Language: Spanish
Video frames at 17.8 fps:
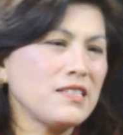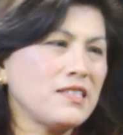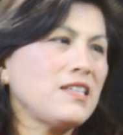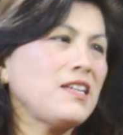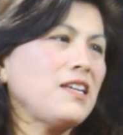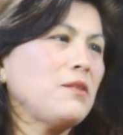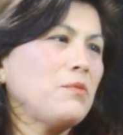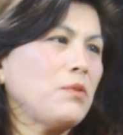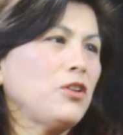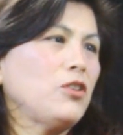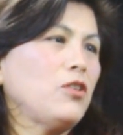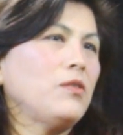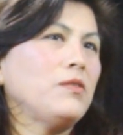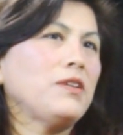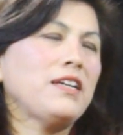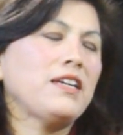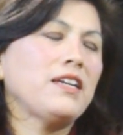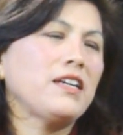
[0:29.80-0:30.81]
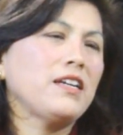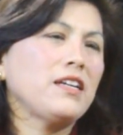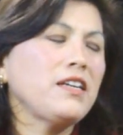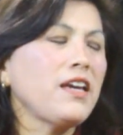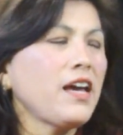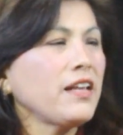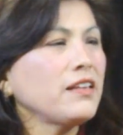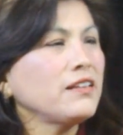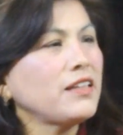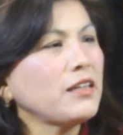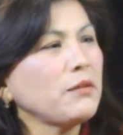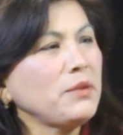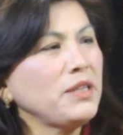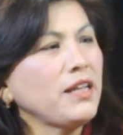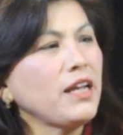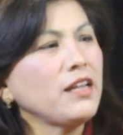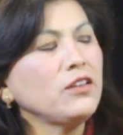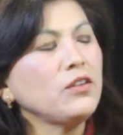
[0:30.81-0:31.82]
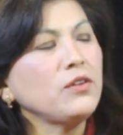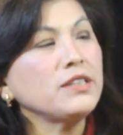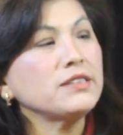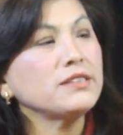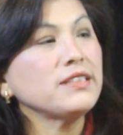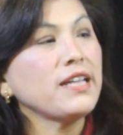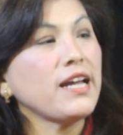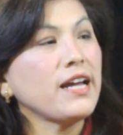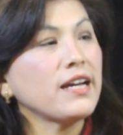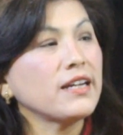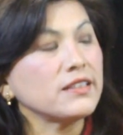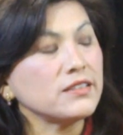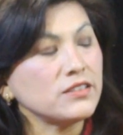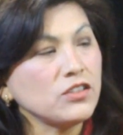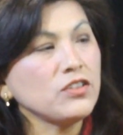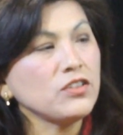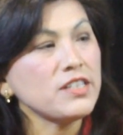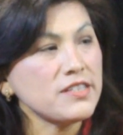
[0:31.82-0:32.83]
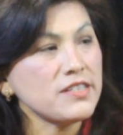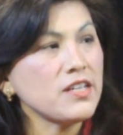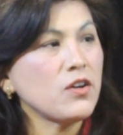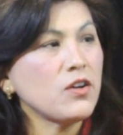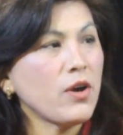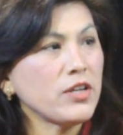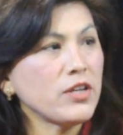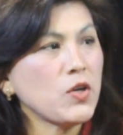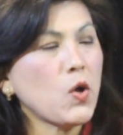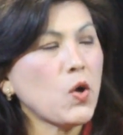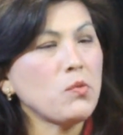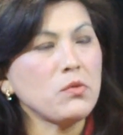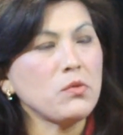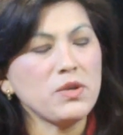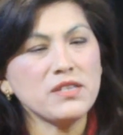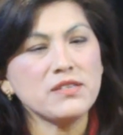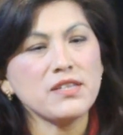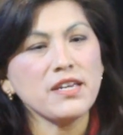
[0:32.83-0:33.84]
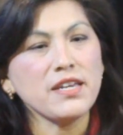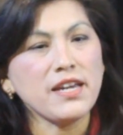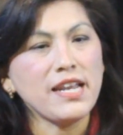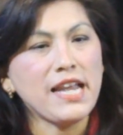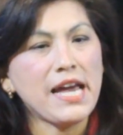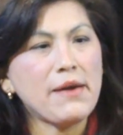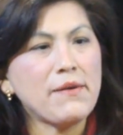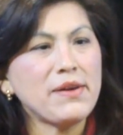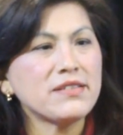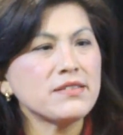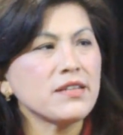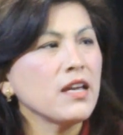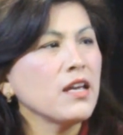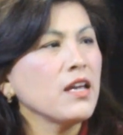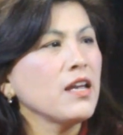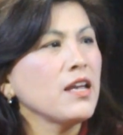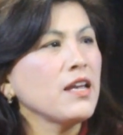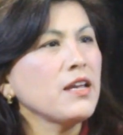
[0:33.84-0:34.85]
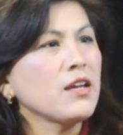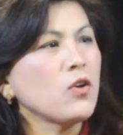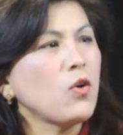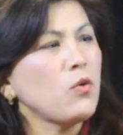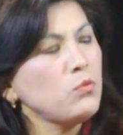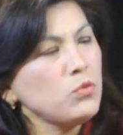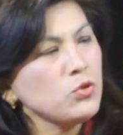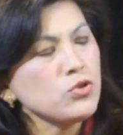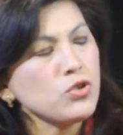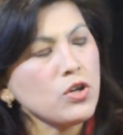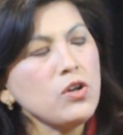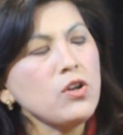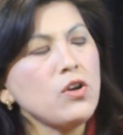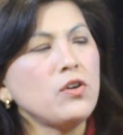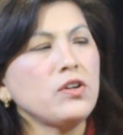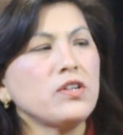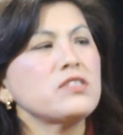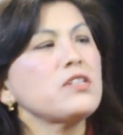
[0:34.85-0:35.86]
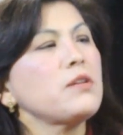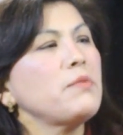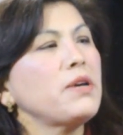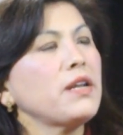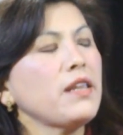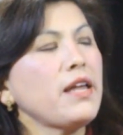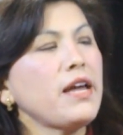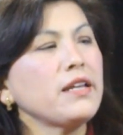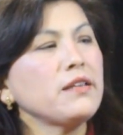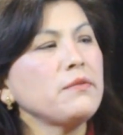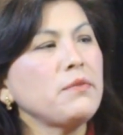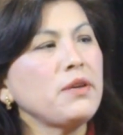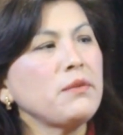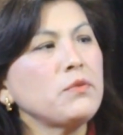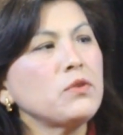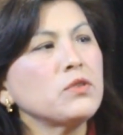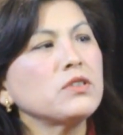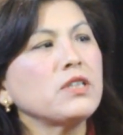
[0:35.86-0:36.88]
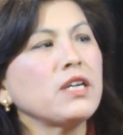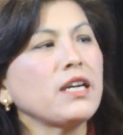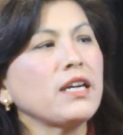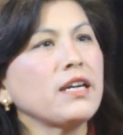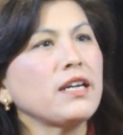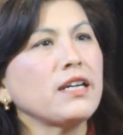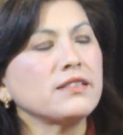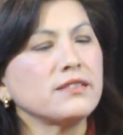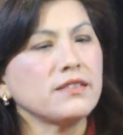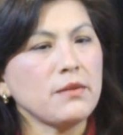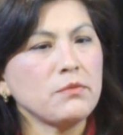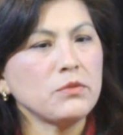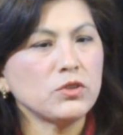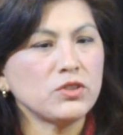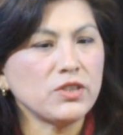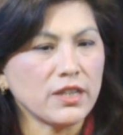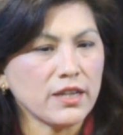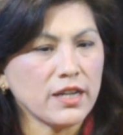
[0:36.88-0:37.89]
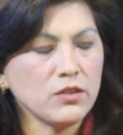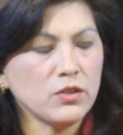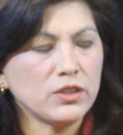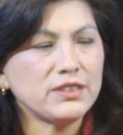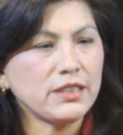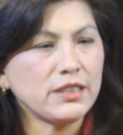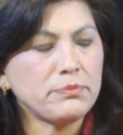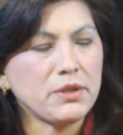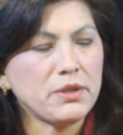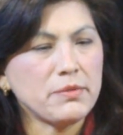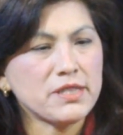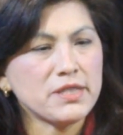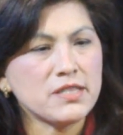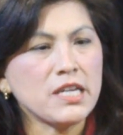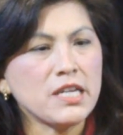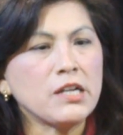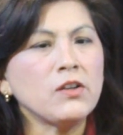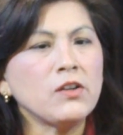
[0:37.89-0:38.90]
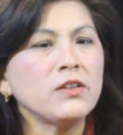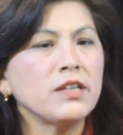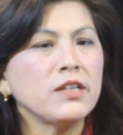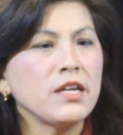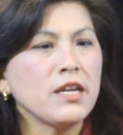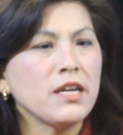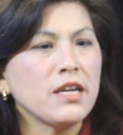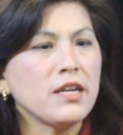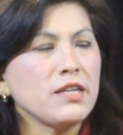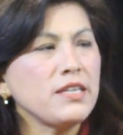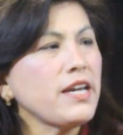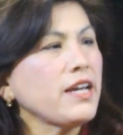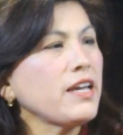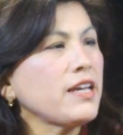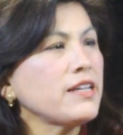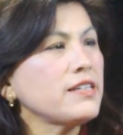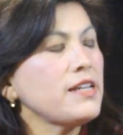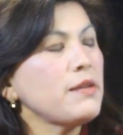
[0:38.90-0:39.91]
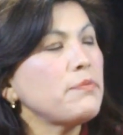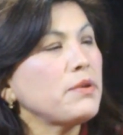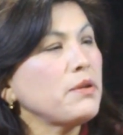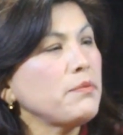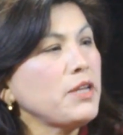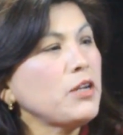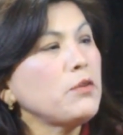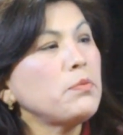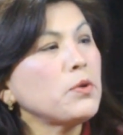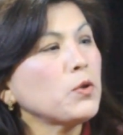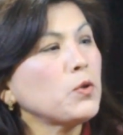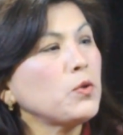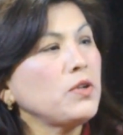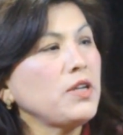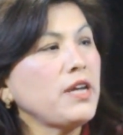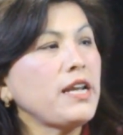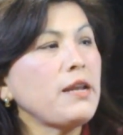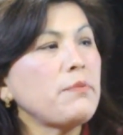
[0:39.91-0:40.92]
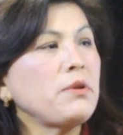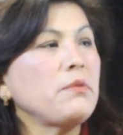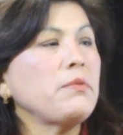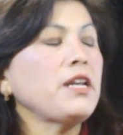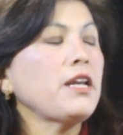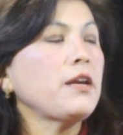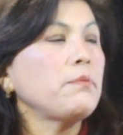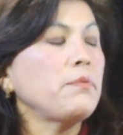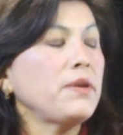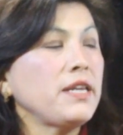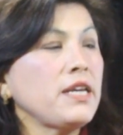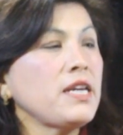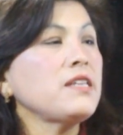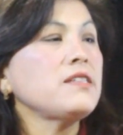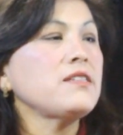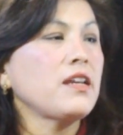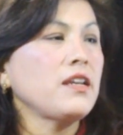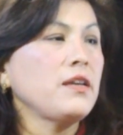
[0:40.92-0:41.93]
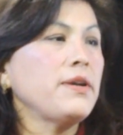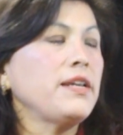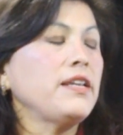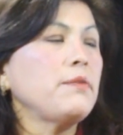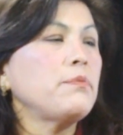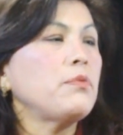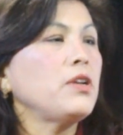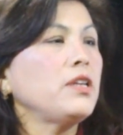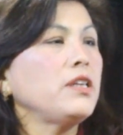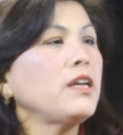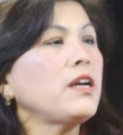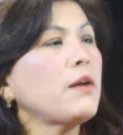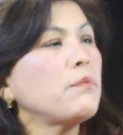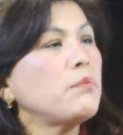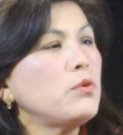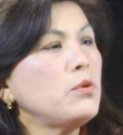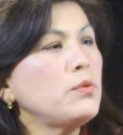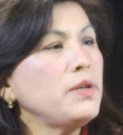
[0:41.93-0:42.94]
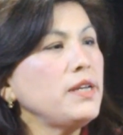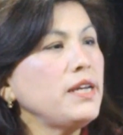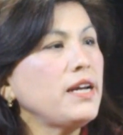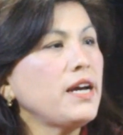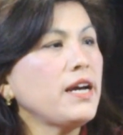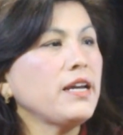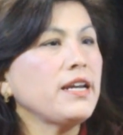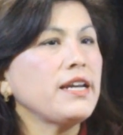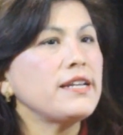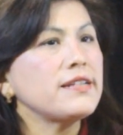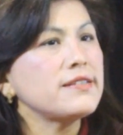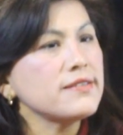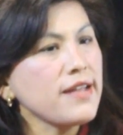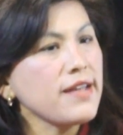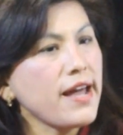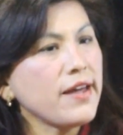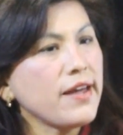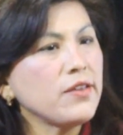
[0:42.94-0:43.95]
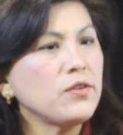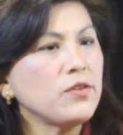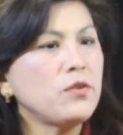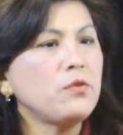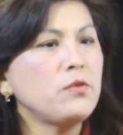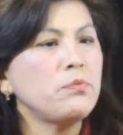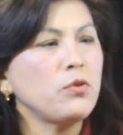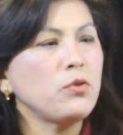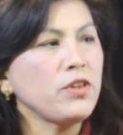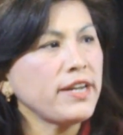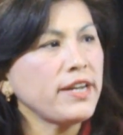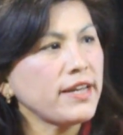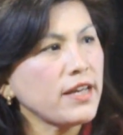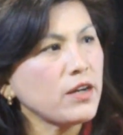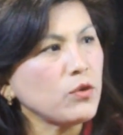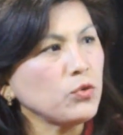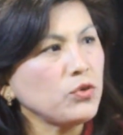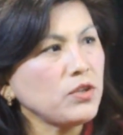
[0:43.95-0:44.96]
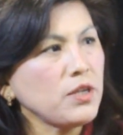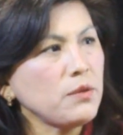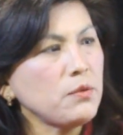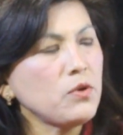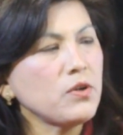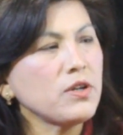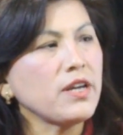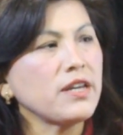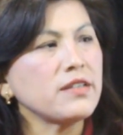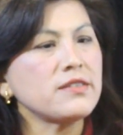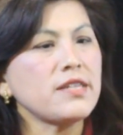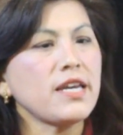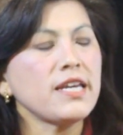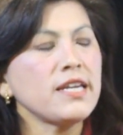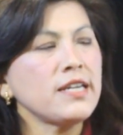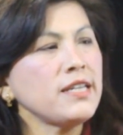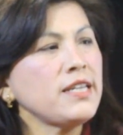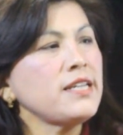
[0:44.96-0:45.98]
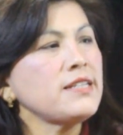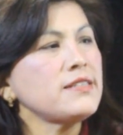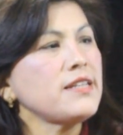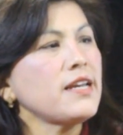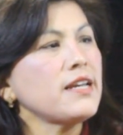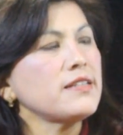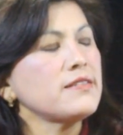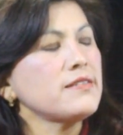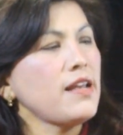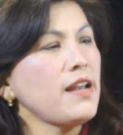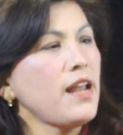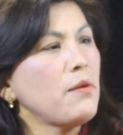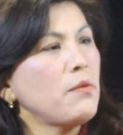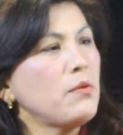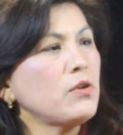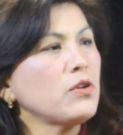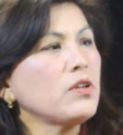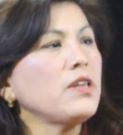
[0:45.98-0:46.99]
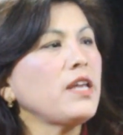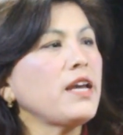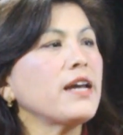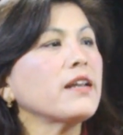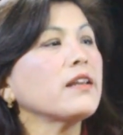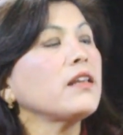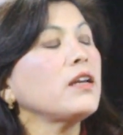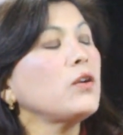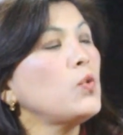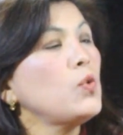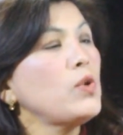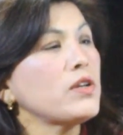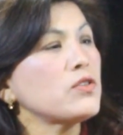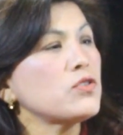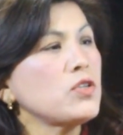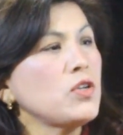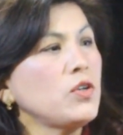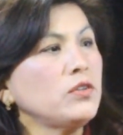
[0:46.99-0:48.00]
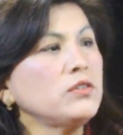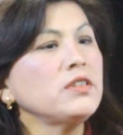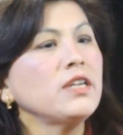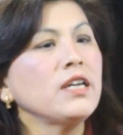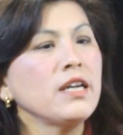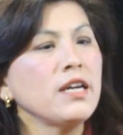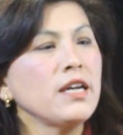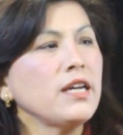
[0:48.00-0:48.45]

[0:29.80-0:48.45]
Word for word: Sí, bueno, eh, ya terminando esta gestión de cinco años, como bien señalabas, con muchos logros, en verdad, vemos que estamos cerrando este primer ciclo, ya que es la primera oportunidad y la primera experiencia a nivel de política pública en el Estado, Poder Ejecutivo, que se inicia esta labor de articulación